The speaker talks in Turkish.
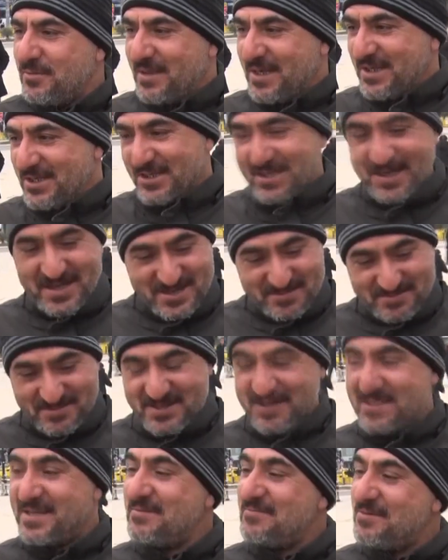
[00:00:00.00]
bile çıkarıp
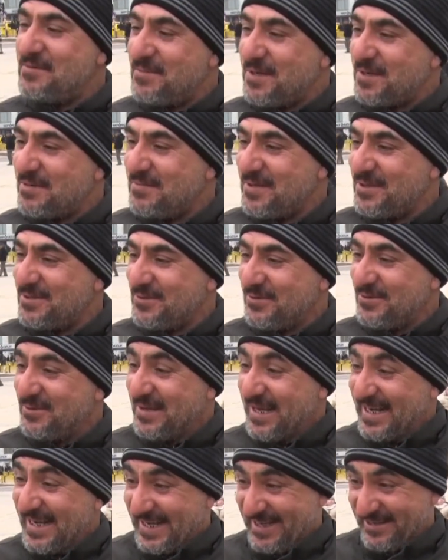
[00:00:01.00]
iki de bir bakmak
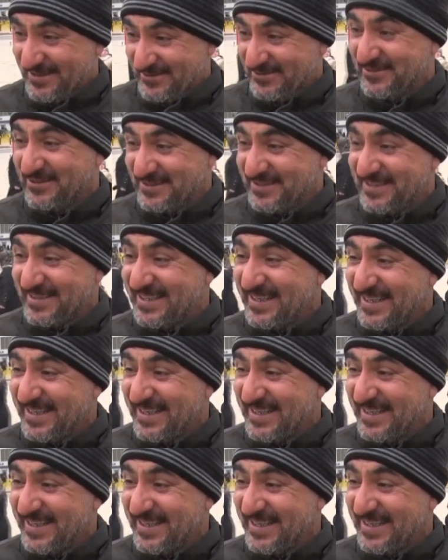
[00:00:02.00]
zorunda kalıyoruz.